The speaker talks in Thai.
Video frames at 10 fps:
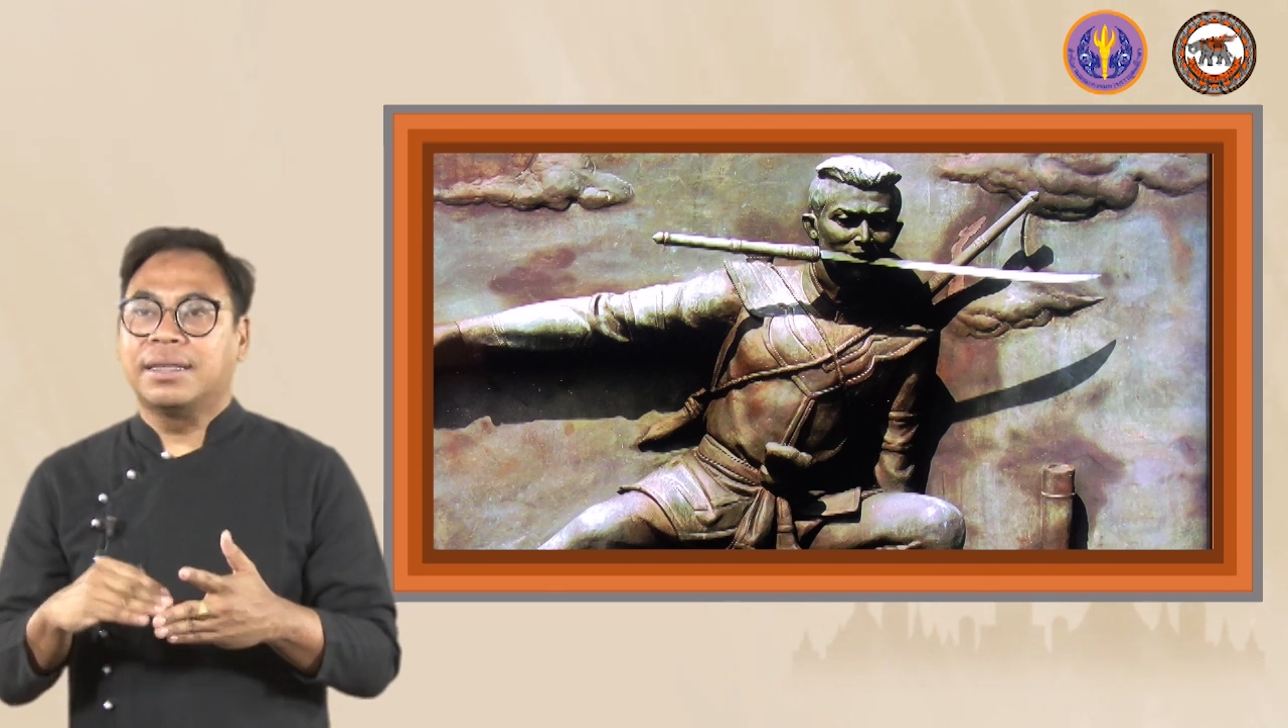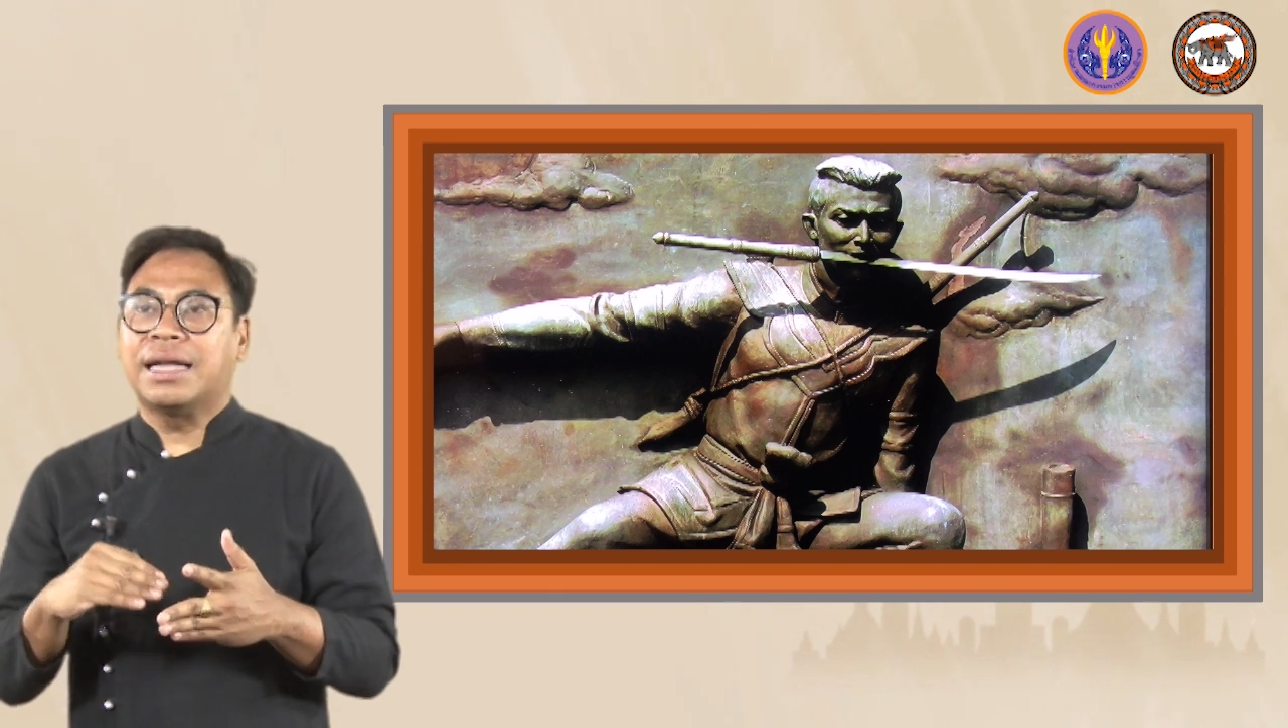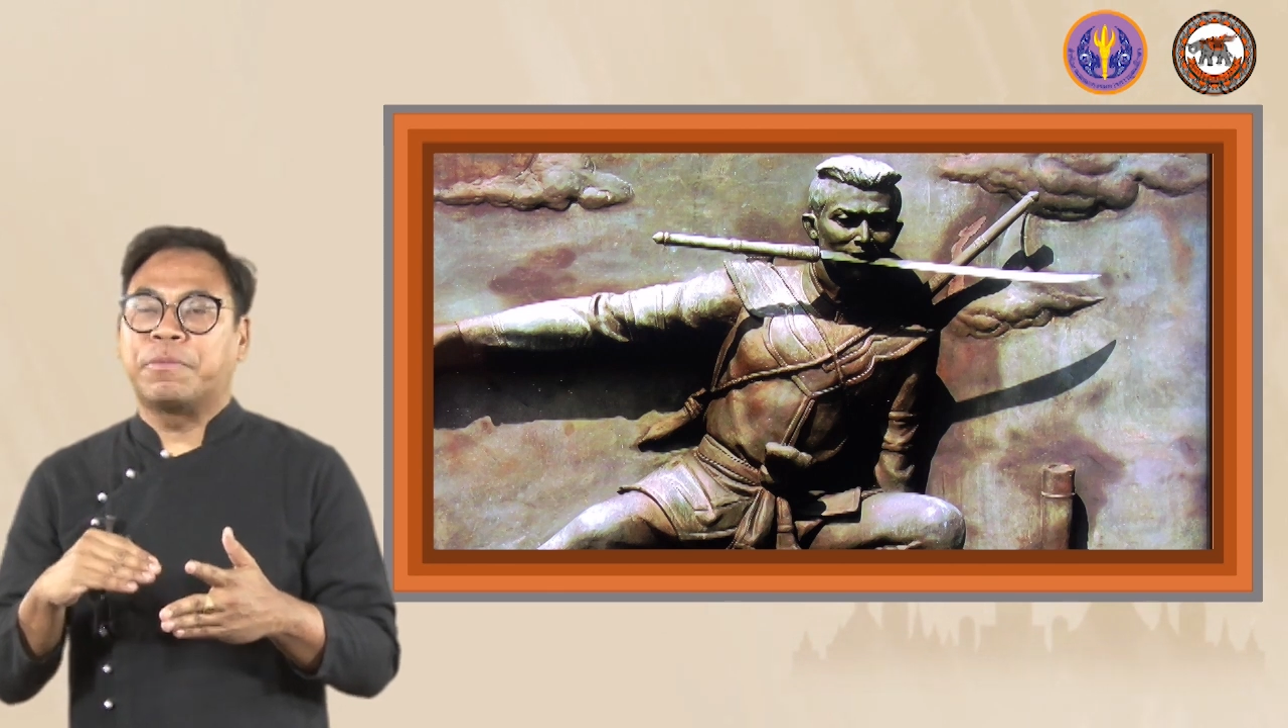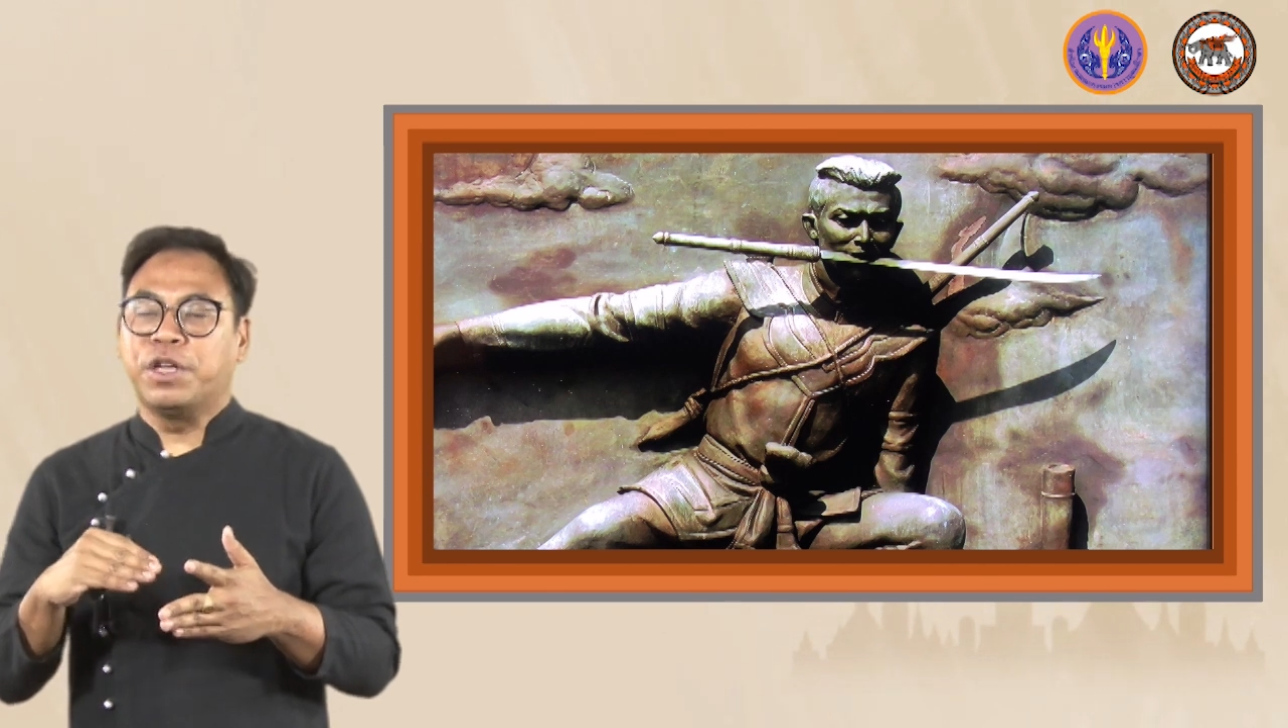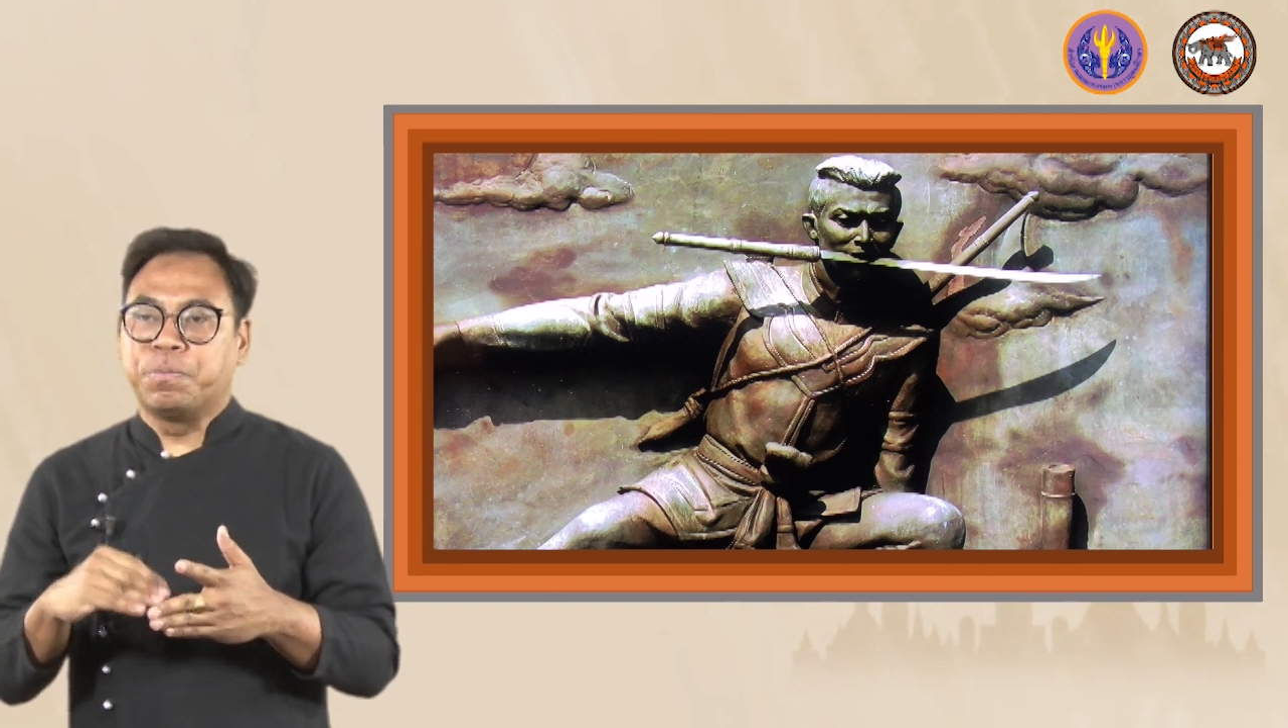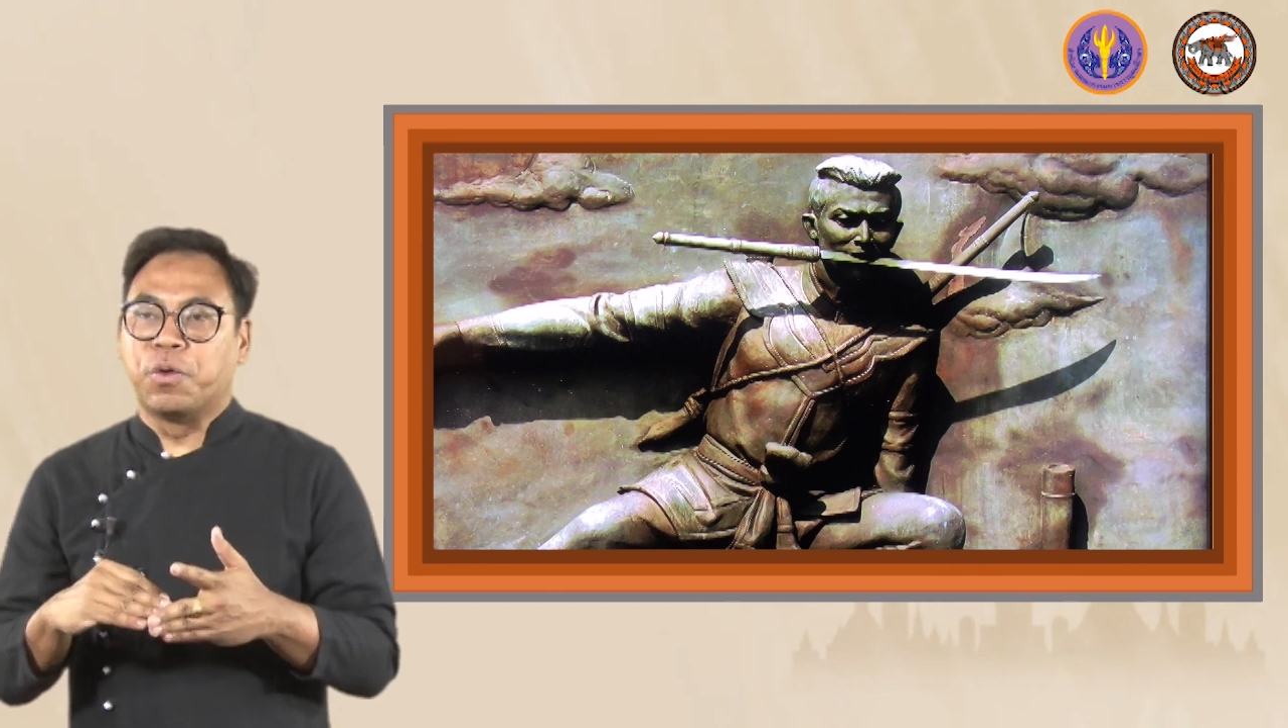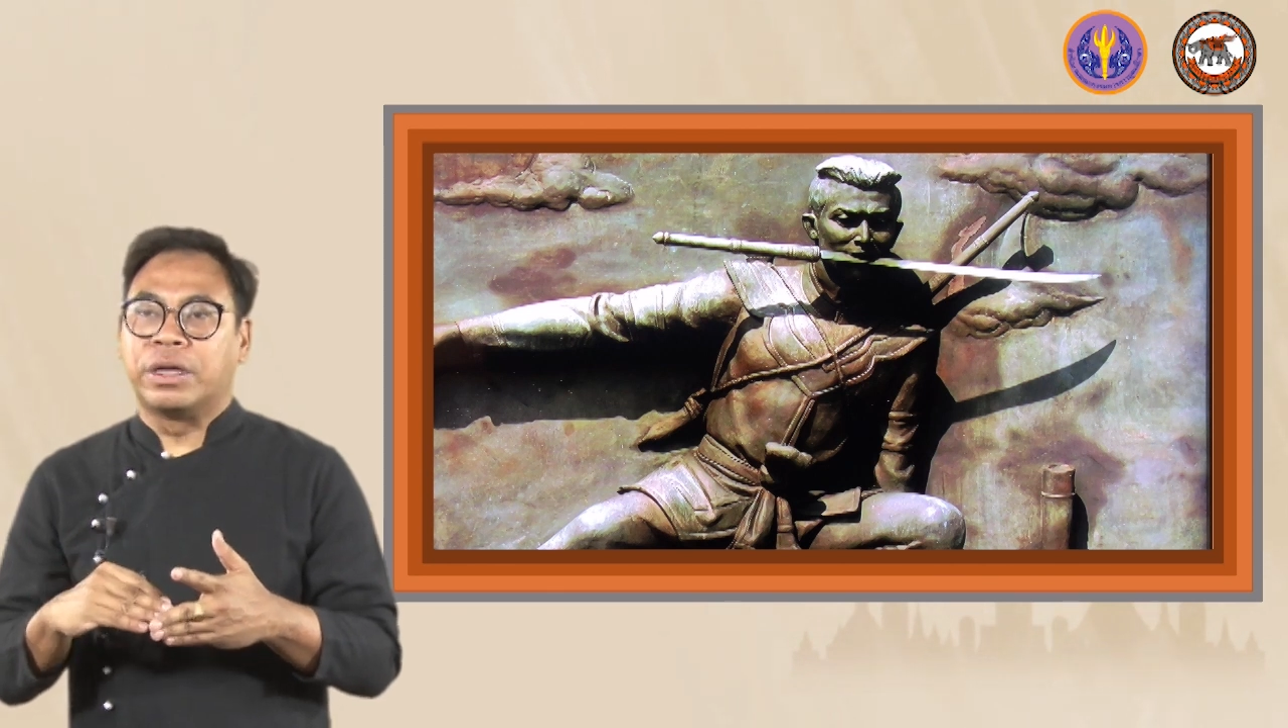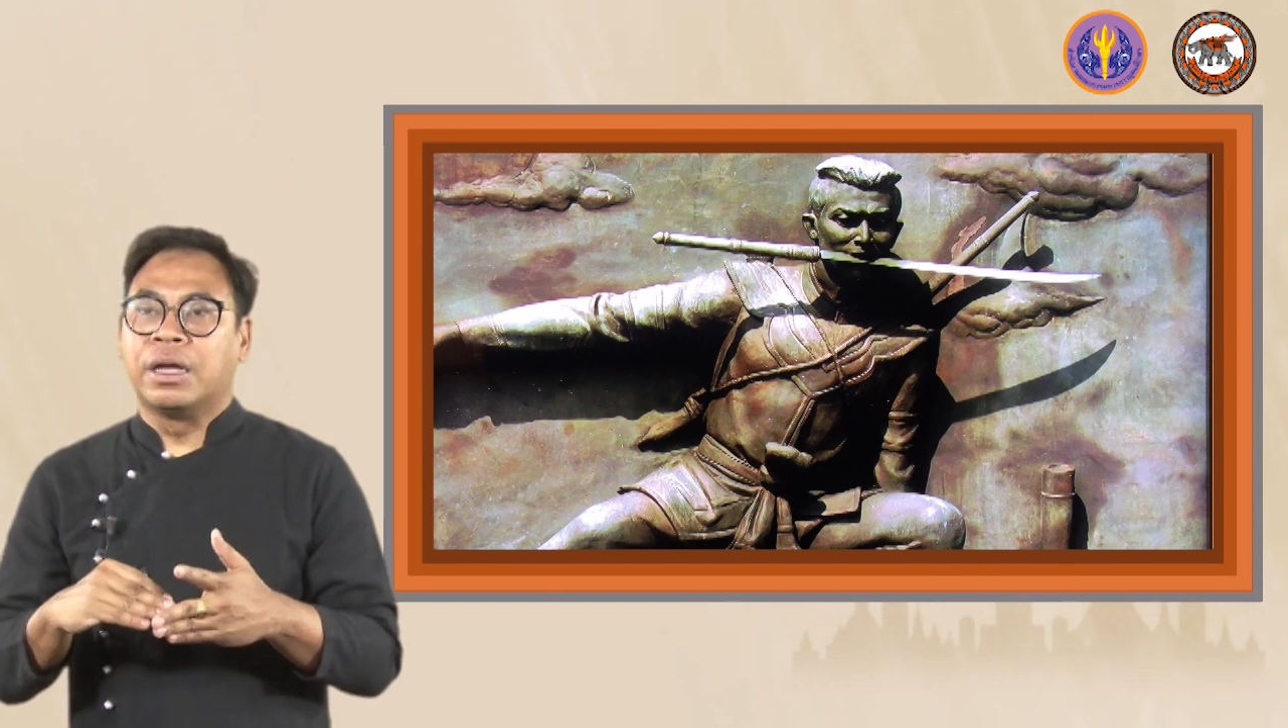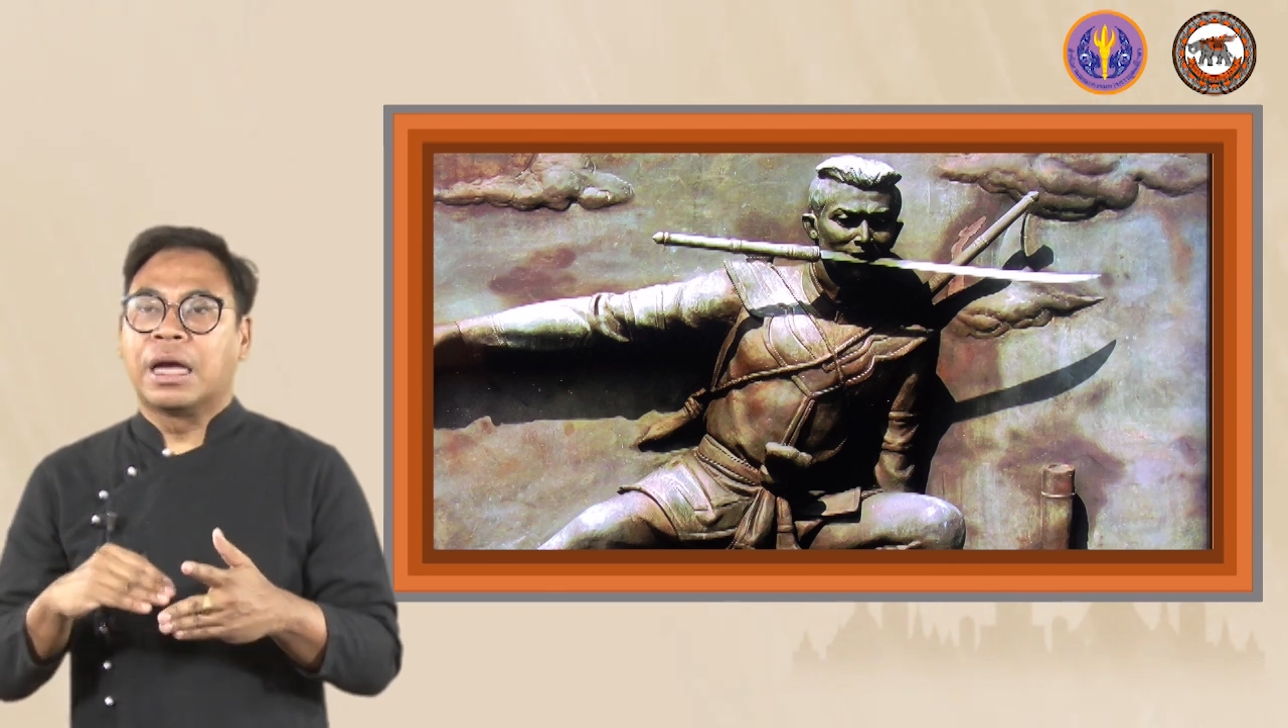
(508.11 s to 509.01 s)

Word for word: หรือดาบญี่ปุ่น